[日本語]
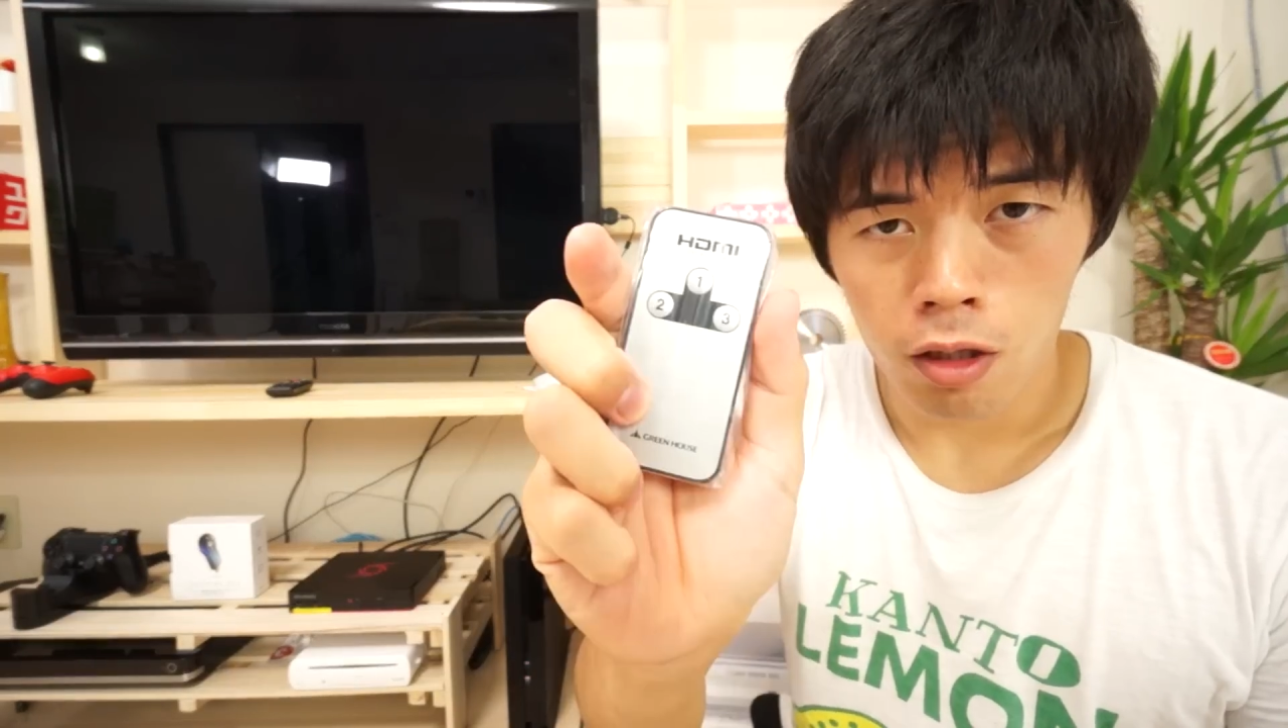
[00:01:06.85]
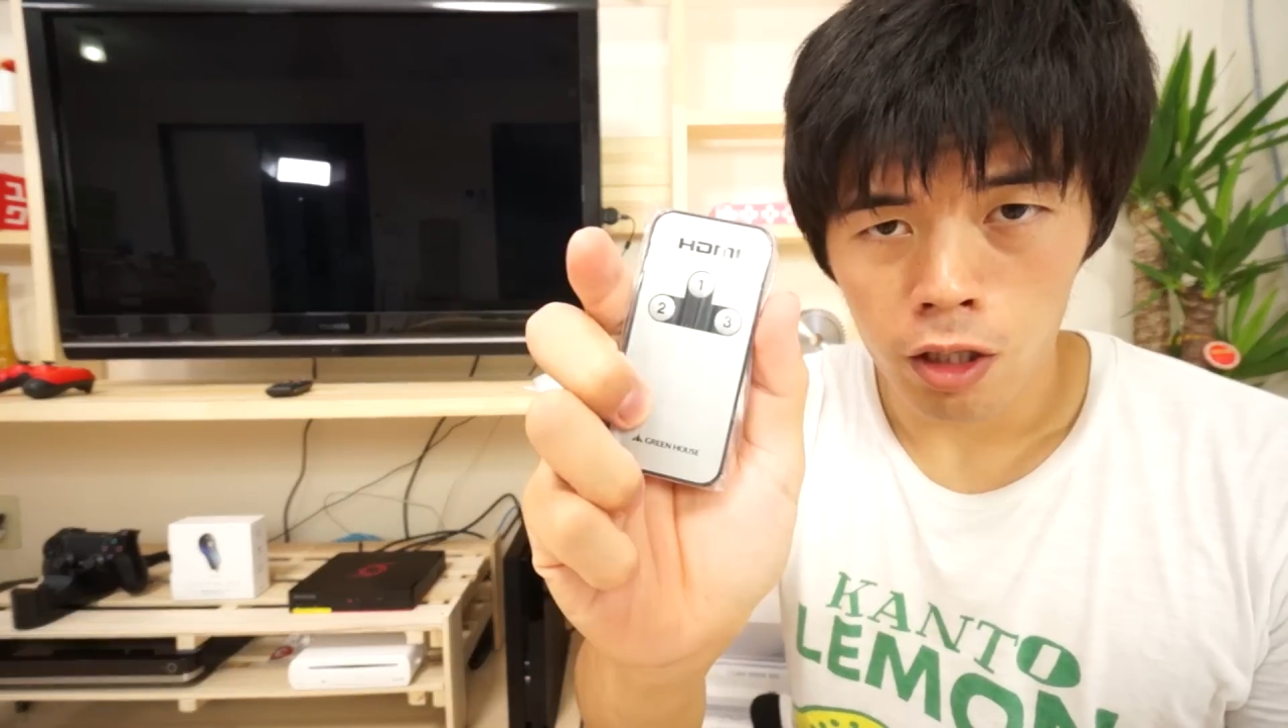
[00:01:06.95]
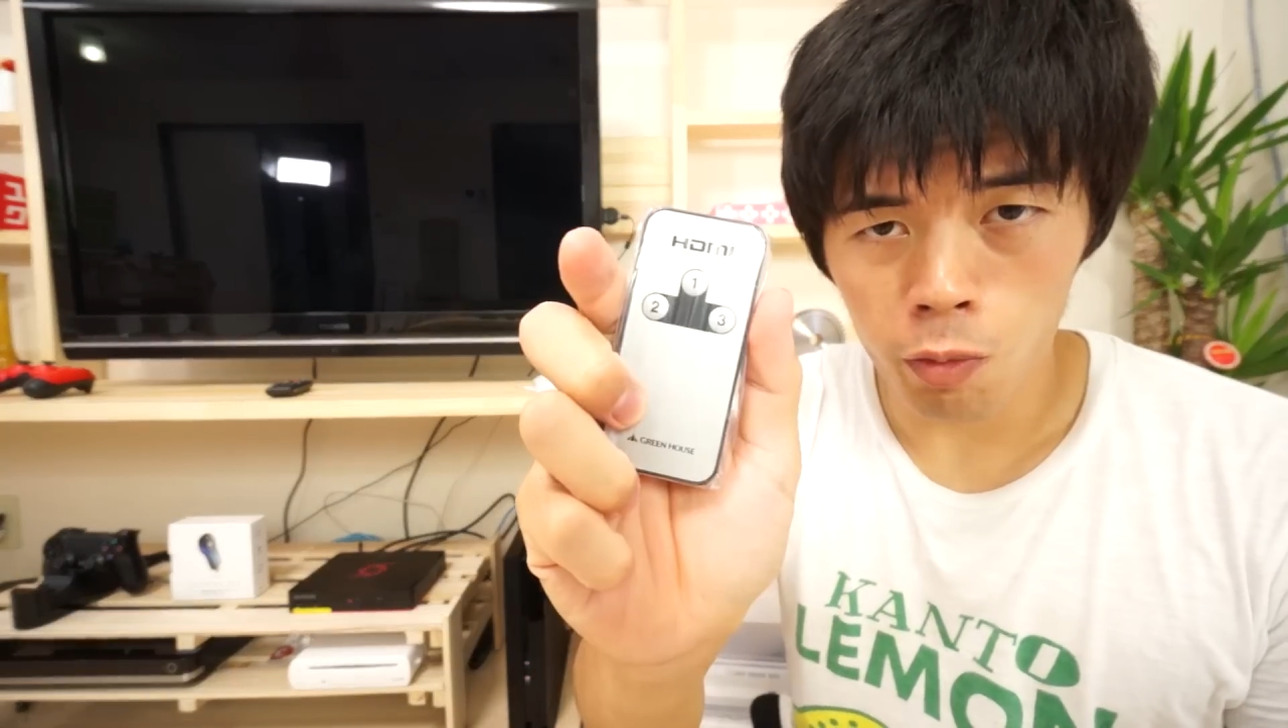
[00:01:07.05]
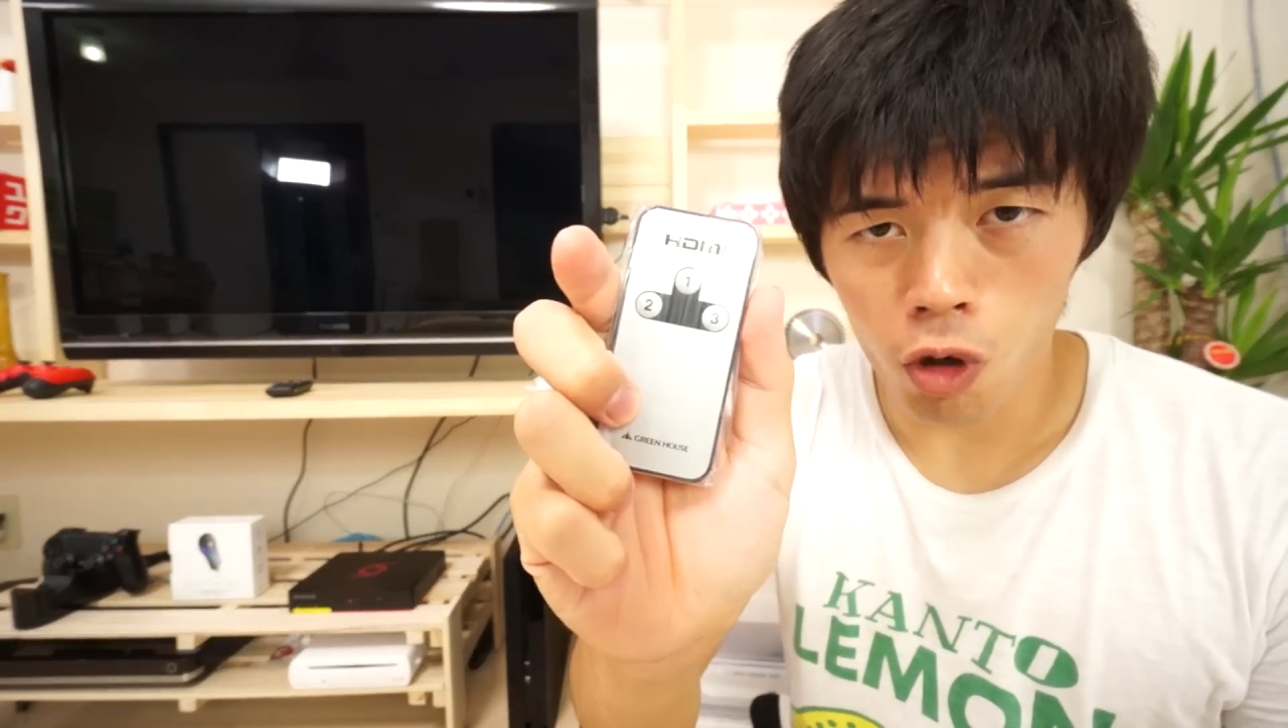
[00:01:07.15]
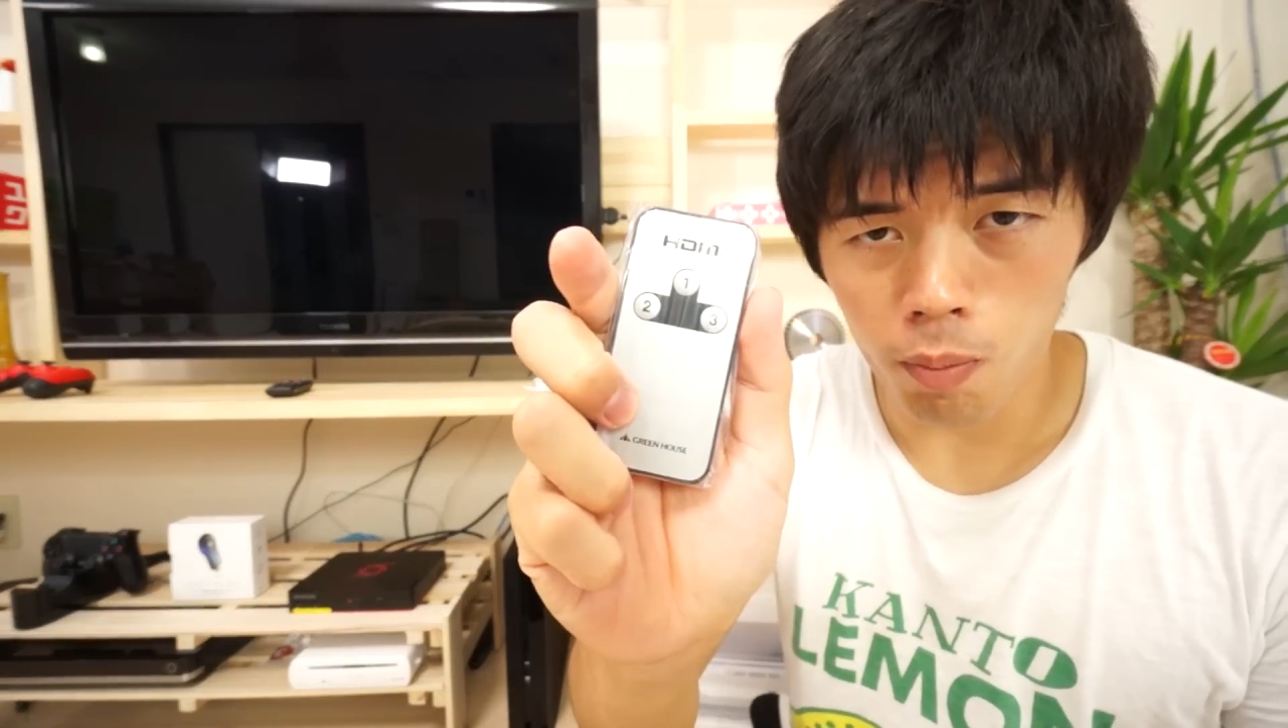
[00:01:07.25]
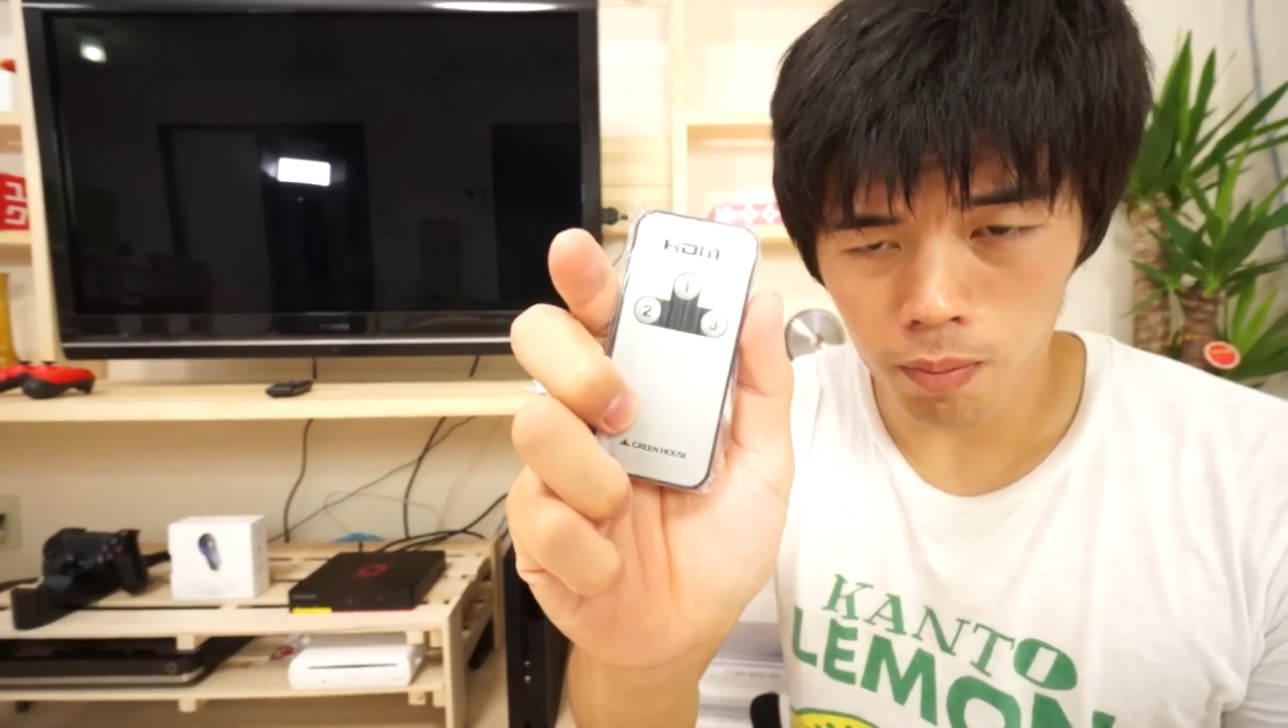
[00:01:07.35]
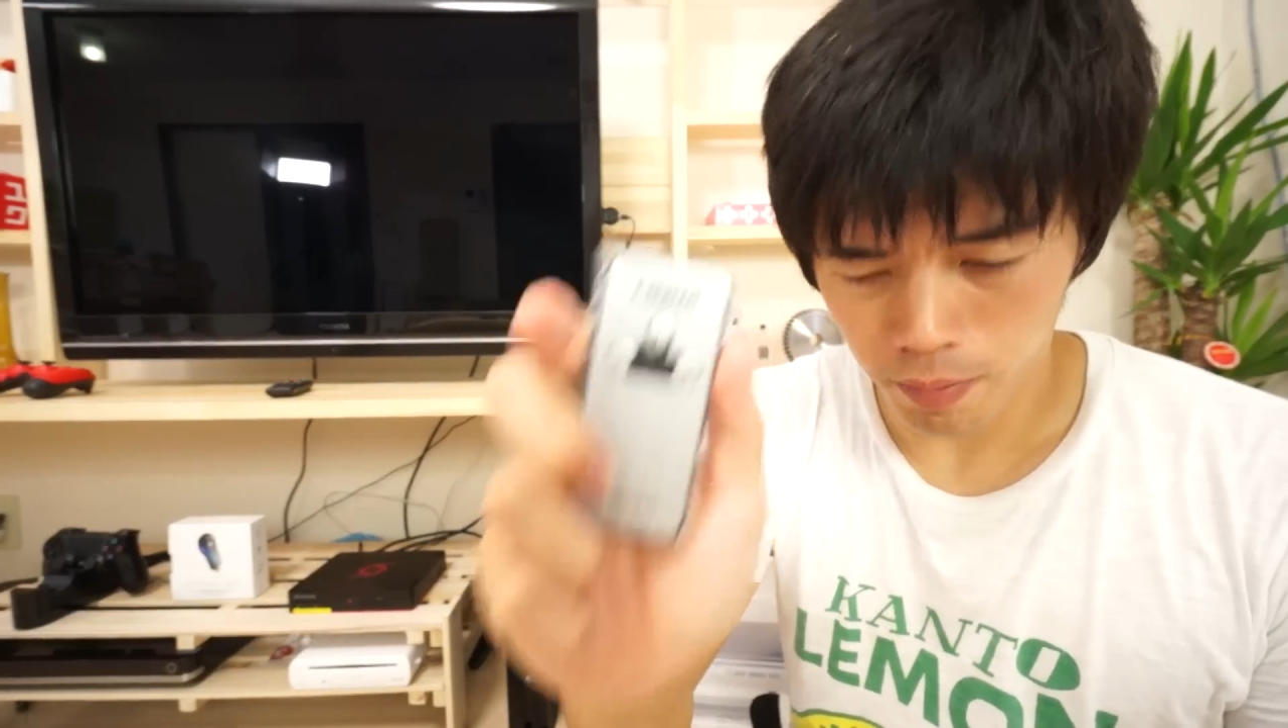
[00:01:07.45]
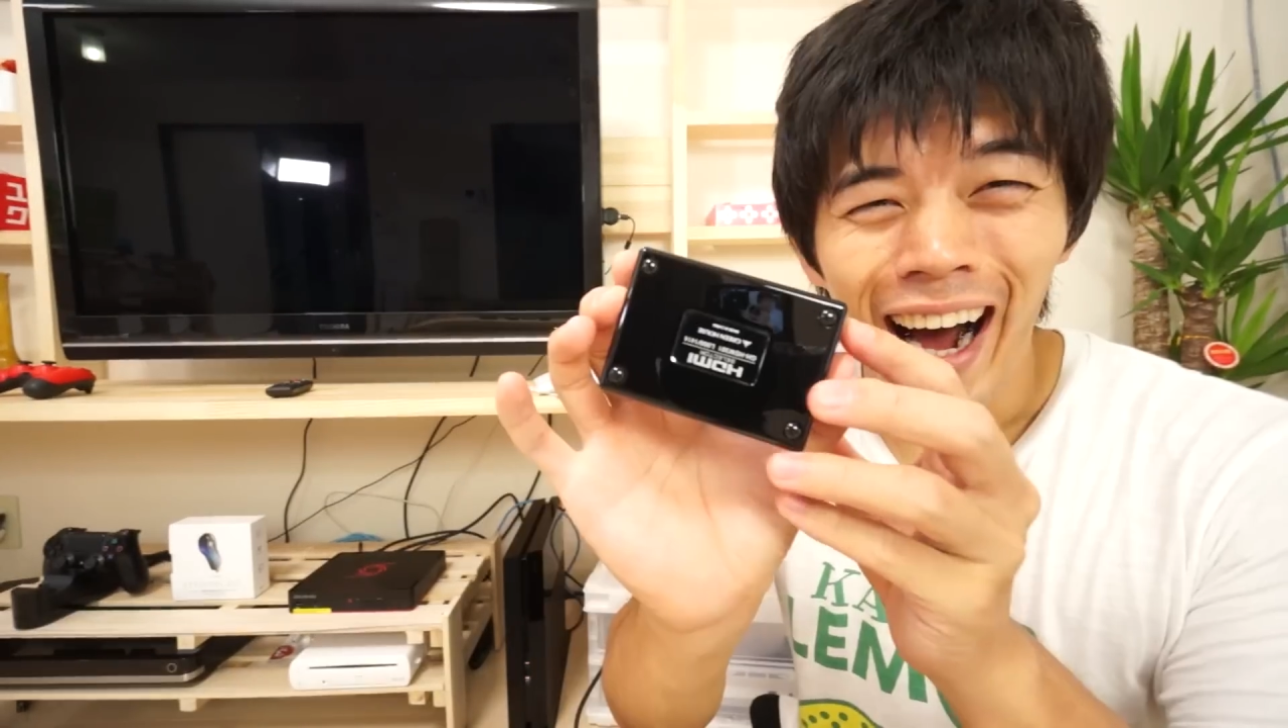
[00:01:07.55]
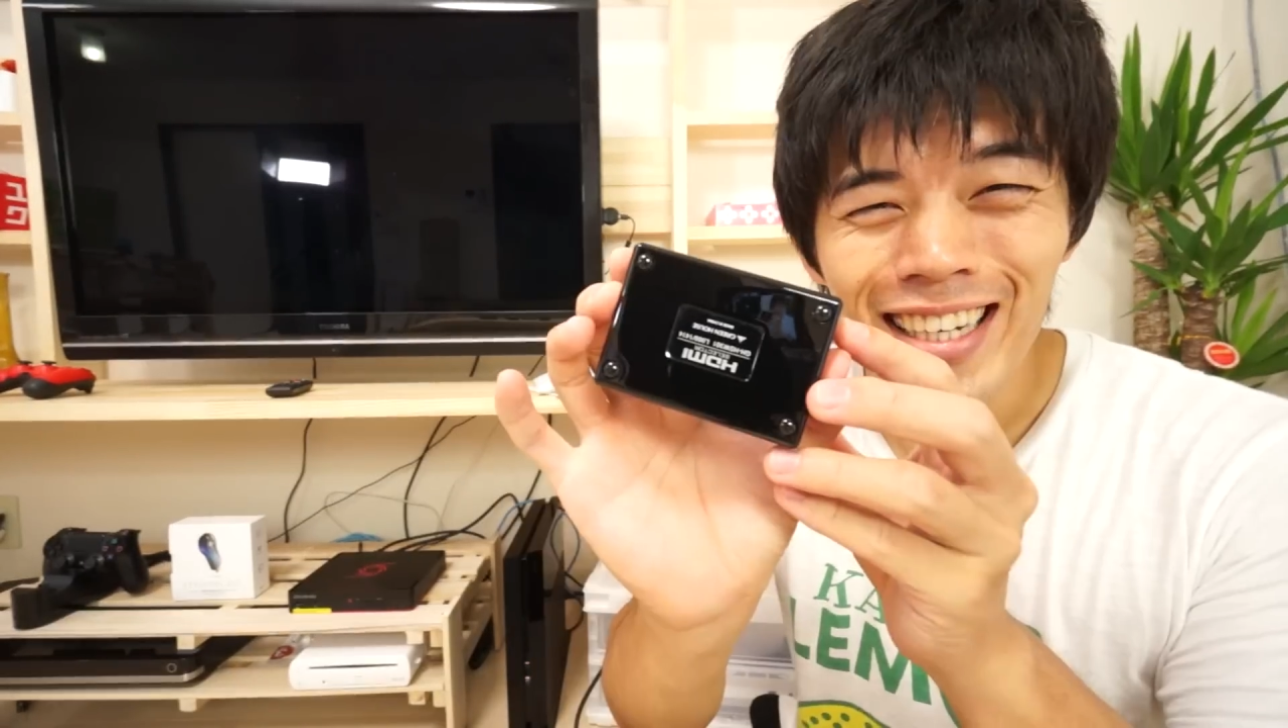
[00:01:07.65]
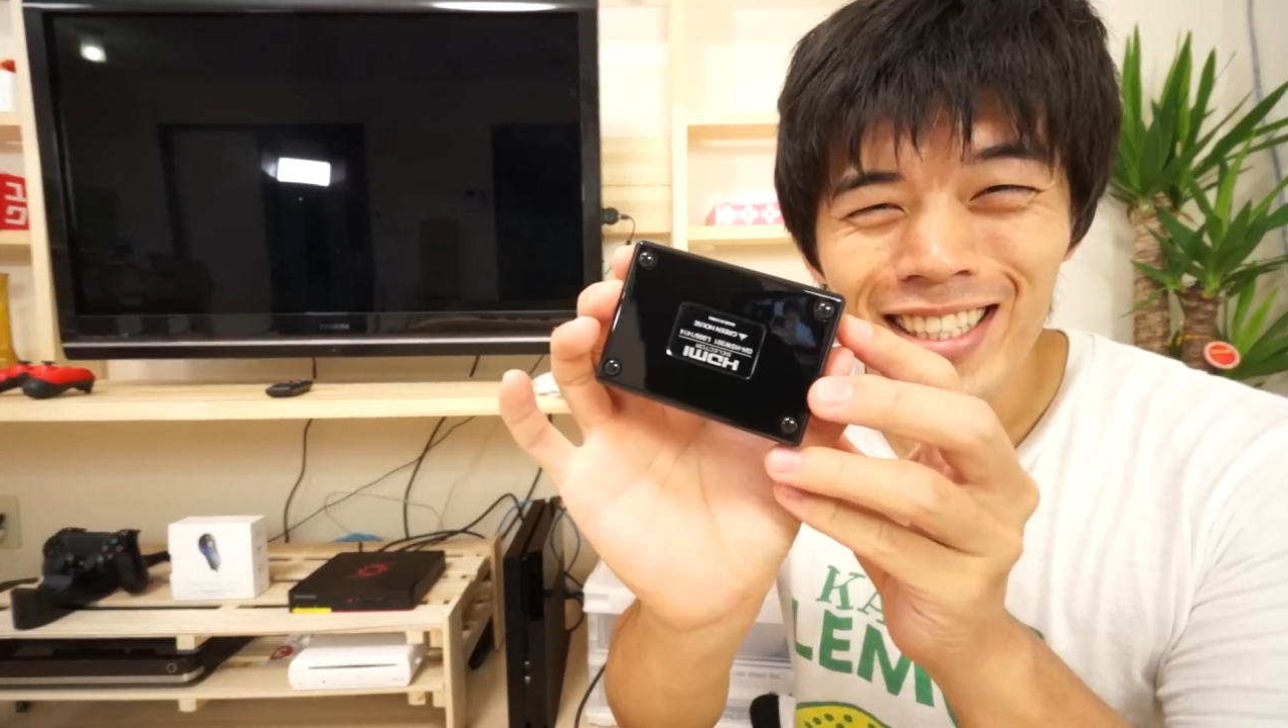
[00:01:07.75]
リムコン。
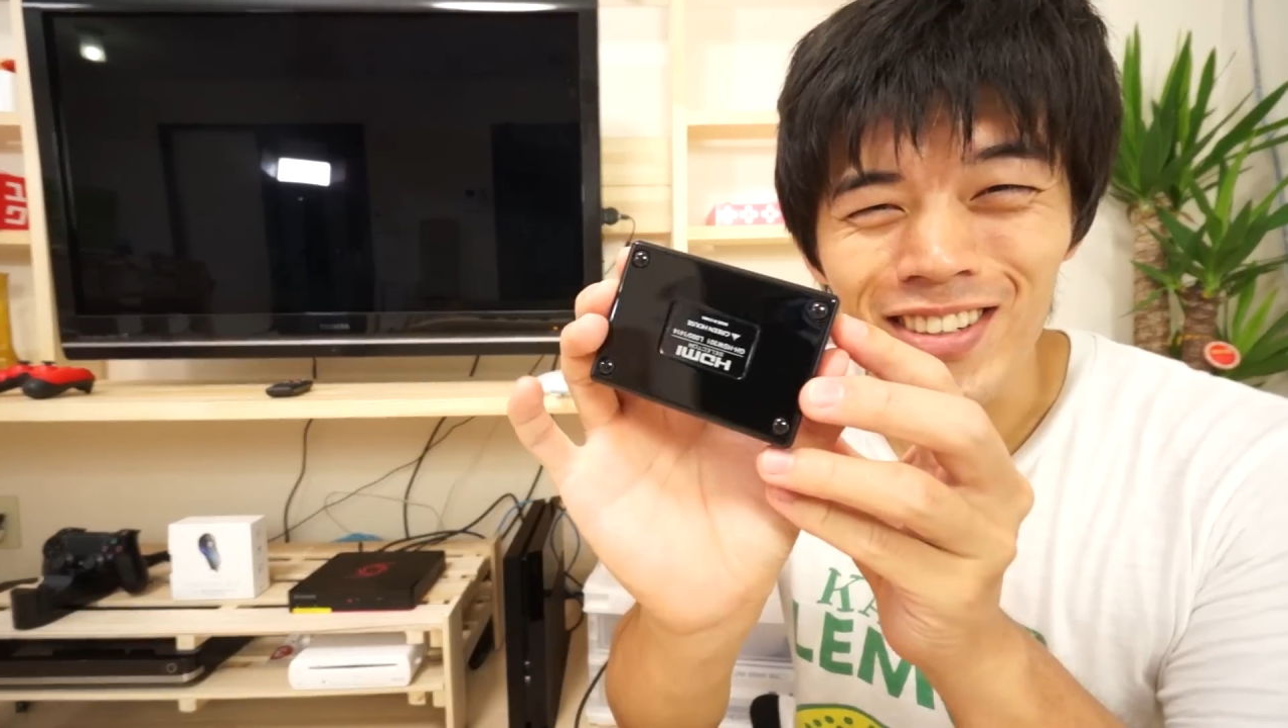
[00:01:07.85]
はい、